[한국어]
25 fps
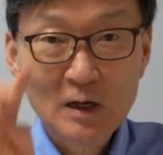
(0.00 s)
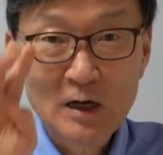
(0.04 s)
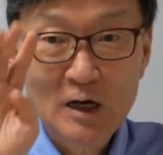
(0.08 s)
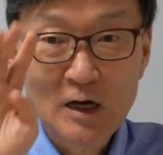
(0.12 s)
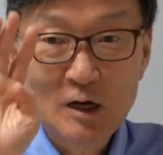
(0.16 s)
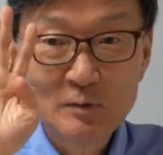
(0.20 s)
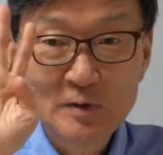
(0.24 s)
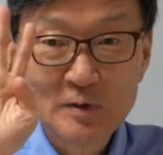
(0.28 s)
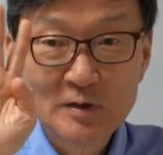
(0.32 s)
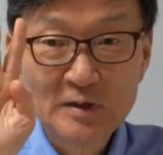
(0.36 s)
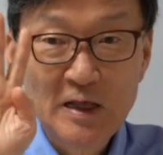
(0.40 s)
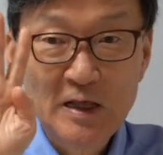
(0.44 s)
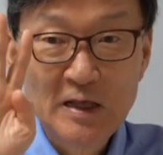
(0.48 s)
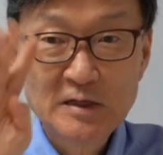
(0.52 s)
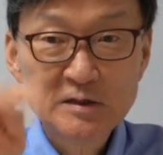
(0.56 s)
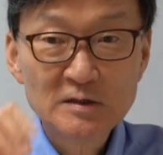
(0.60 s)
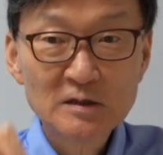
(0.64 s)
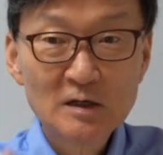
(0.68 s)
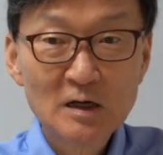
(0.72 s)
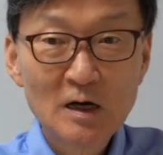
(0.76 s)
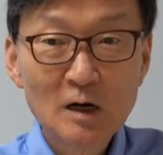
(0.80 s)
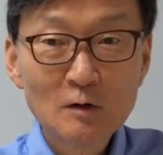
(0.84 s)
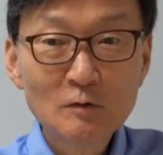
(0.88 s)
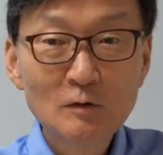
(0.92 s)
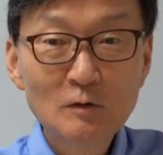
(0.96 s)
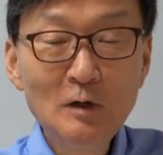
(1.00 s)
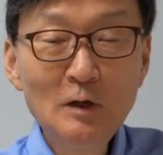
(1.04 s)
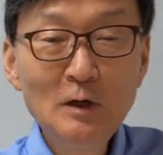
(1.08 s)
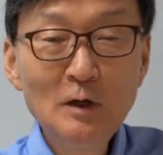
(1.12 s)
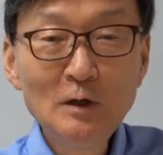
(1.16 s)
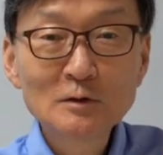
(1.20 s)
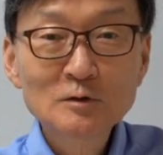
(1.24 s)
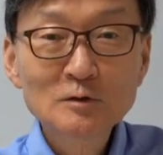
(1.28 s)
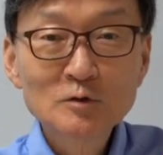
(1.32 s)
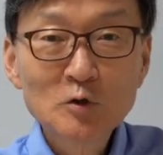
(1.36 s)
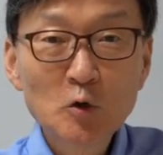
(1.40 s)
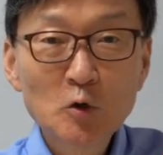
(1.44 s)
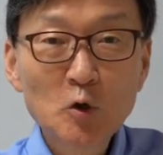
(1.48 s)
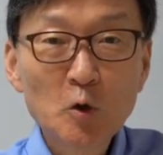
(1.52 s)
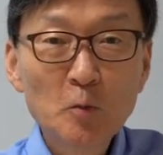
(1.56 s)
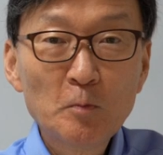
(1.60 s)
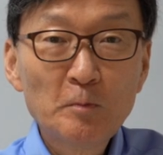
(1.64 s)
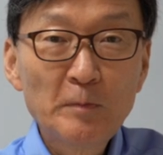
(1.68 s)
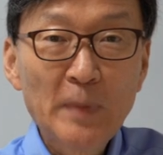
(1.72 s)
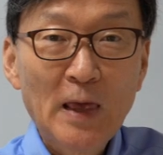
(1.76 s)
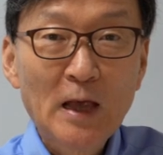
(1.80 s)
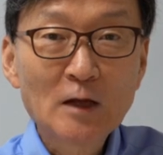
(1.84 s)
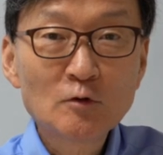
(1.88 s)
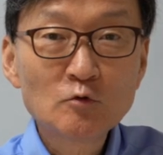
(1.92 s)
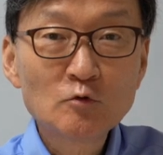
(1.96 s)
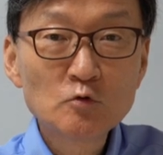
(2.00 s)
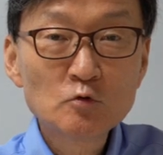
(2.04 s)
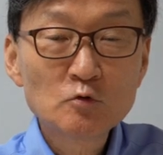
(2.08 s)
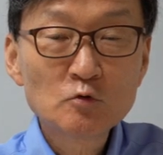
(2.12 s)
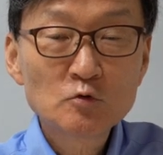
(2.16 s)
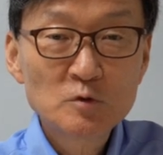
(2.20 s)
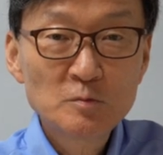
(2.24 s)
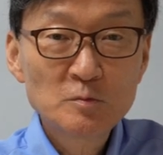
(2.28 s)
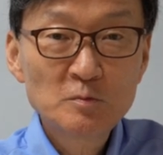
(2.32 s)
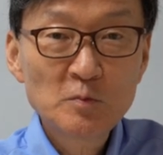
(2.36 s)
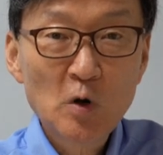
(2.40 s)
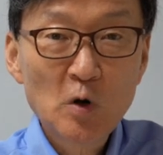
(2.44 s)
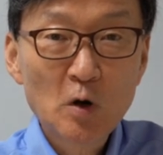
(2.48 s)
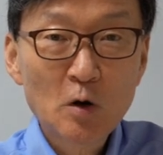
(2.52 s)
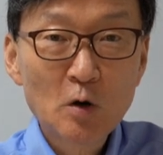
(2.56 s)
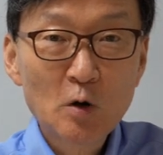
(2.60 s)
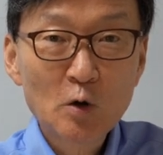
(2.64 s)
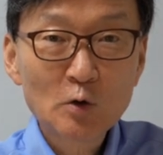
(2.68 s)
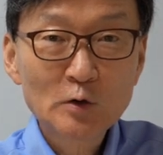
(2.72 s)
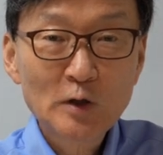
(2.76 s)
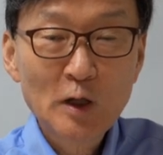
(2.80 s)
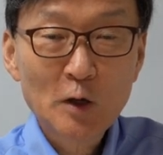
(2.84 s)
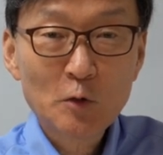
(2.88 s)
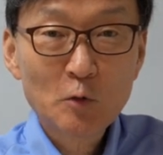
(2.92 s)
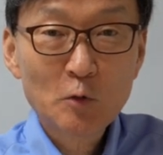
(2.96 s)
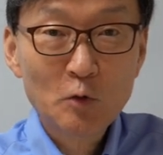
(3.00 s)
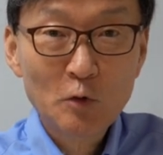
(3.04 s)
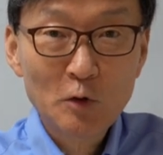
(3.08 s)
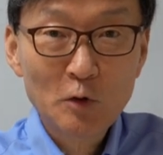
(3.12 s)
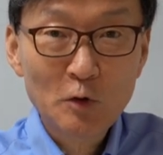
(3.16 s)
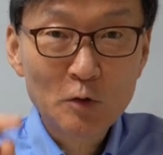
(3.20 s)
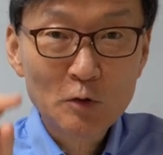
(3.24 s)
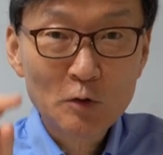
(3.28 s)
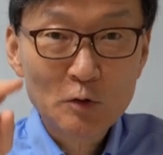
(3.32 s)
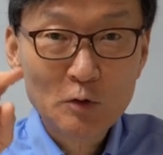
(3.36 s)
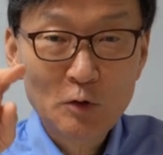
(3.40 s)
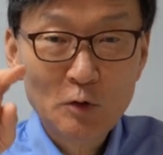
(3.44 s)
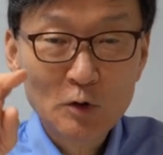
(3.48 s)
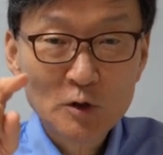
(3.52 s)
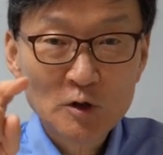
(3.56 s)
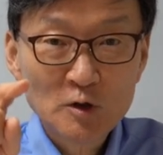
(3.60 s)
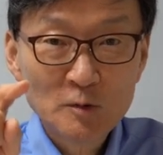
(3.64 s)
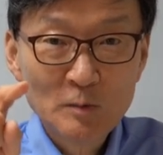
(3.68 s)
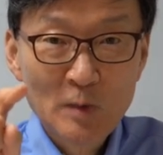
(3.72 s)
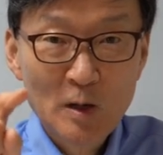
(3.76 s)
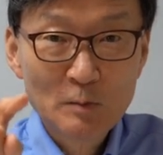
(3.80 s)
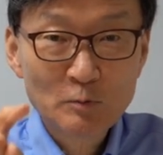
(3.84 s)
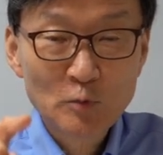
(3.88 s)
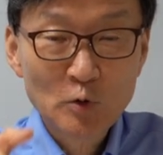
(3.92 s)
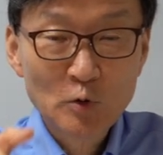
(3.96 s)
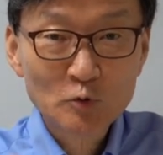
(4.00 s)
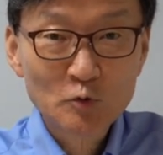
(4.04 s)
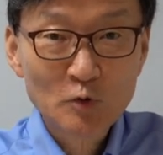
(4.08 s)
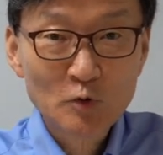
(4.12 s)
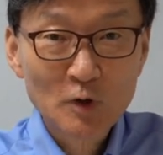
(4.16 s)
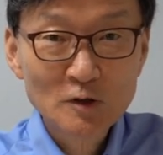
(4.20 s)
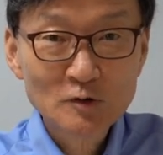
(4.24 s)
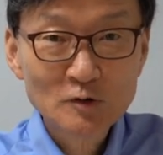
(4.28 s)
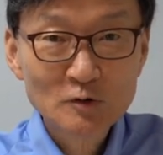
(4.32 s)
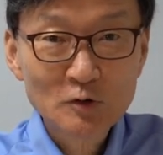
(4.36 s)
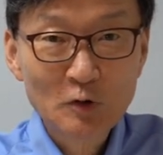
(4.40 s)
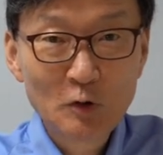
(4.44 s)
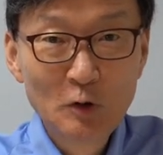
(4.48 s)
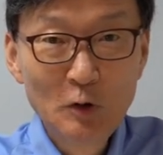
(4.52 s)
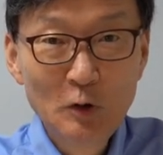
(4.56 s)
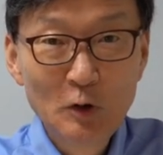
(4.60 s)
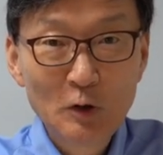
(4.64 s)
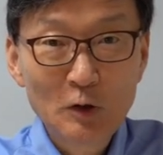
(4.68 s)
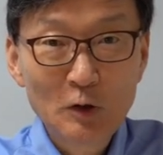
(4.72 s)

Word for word: 카라벨 4척 갖고 선원 160명 데리고 그 희만봉 돌아서